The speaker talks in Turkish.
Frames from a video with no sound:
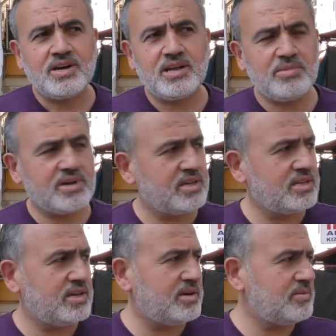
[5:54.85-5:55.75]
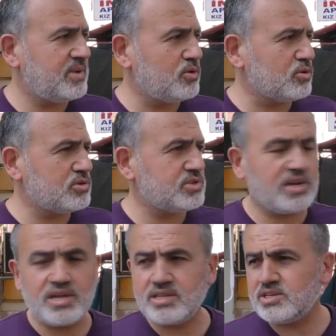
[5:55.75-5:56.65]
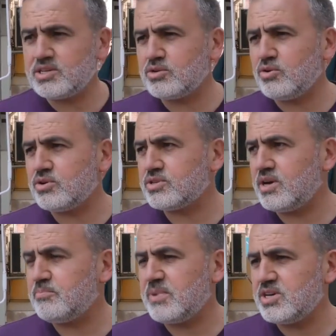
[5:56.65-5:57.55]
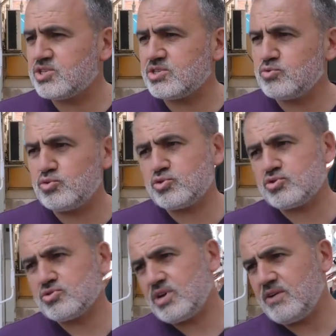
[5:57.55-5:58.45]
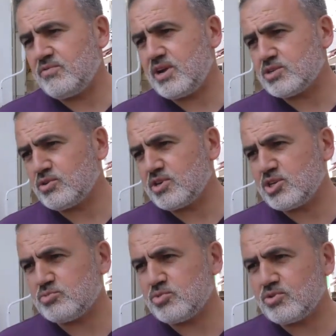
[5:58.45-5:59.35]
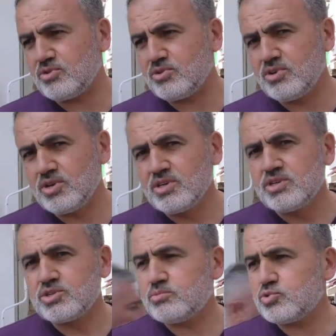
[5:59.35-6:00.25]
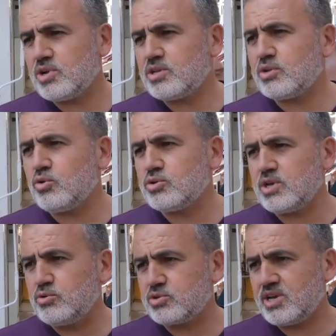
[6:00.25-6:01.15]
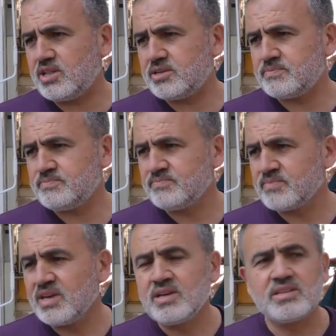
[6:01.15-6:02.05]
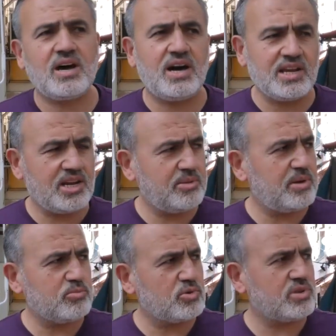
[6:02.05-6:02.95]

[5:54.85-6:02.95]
Almanya'da ben 30 senedir 2.5-3 enflasyon geçmiyordu. Şimdi şu anda 9'a yükseldi. Da haliyle ben